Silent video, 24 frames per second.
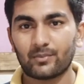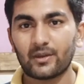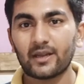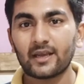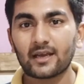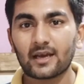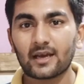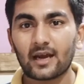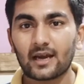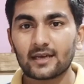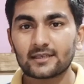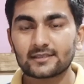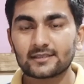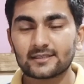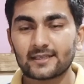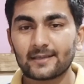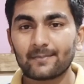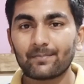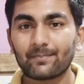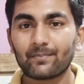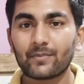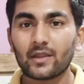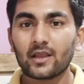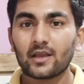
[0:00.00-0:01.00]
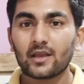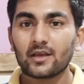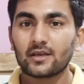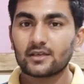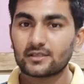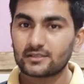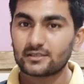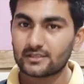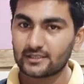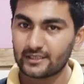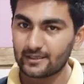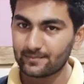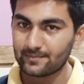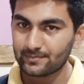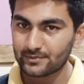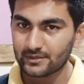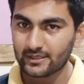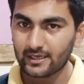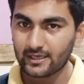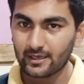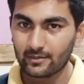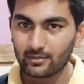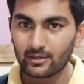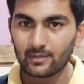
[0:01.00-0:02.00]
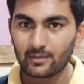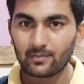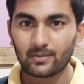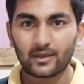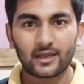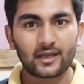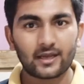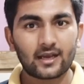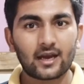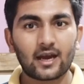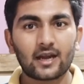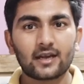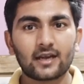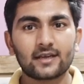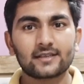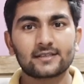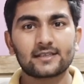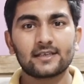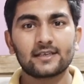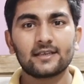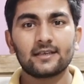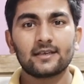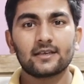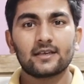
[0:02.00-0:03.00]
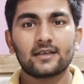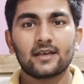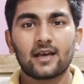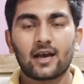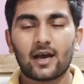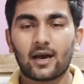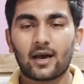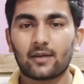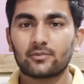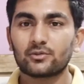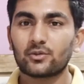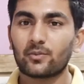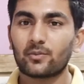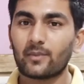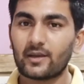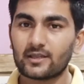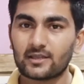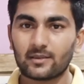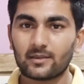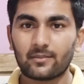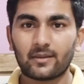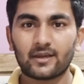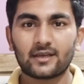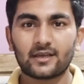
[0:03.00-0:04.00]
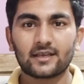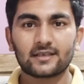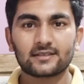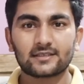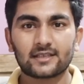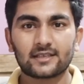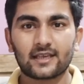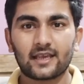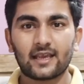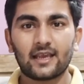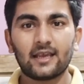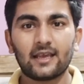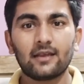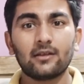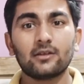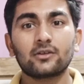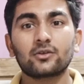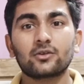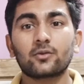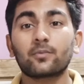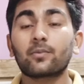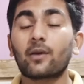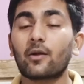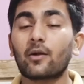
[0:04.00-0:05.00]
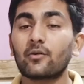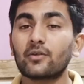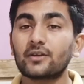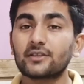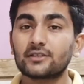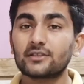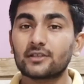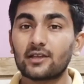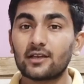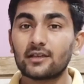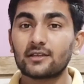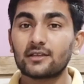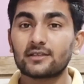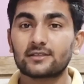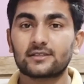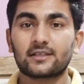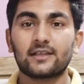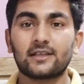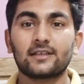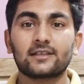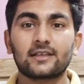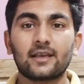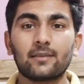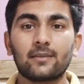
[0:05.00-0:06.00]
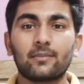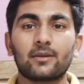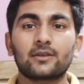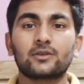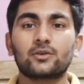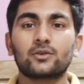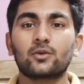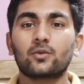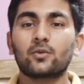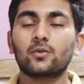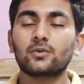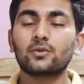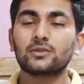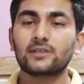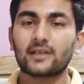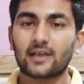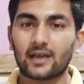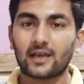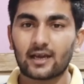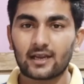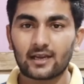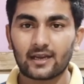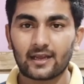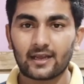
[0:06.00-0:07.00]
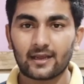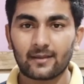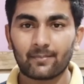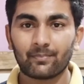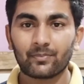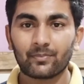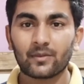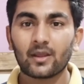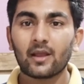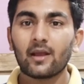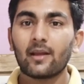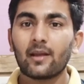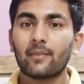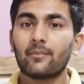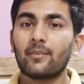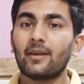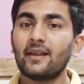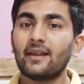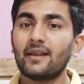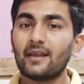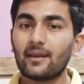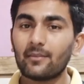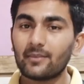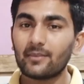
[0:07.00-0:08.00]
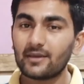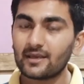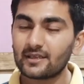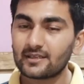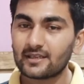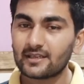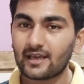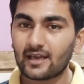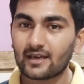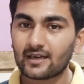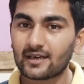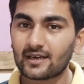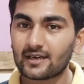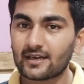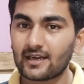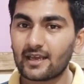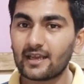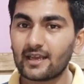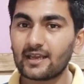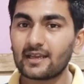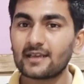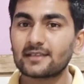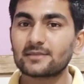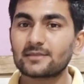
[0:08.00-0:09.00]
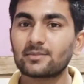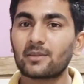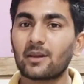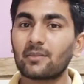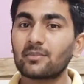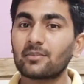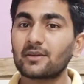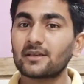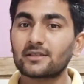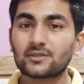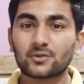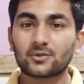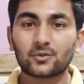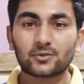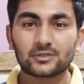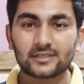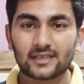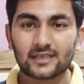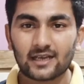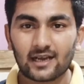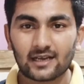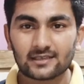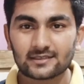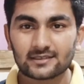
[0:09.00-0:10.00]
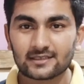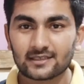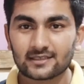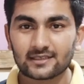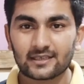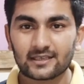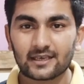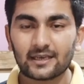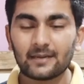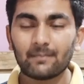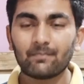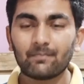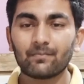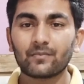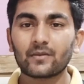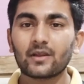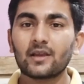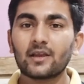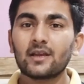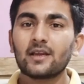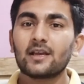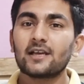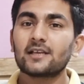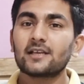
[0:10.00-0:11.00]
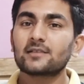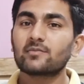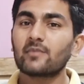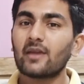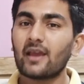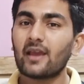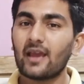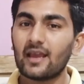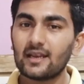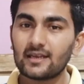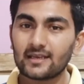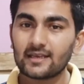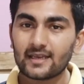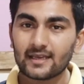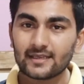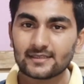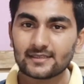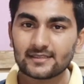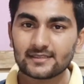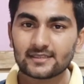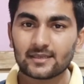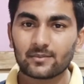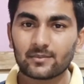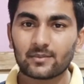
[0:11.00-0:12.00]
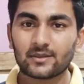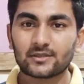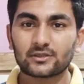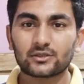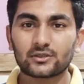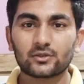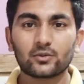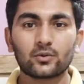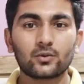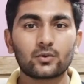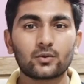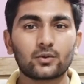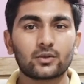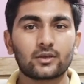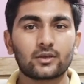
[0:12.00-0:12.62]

प्ले कार्ड्स हैं शेप्स के भी प्ले कार्ड्स हैं आप जो मैथमेटिक्स के हैं जो फाउंडेशनल स्टेज के बच्चों को सिखाना है मेनली हमें यह ध्यान रखना है कि इसमें हम किसको सिखा सकते हैं इसमें एल से बच्चों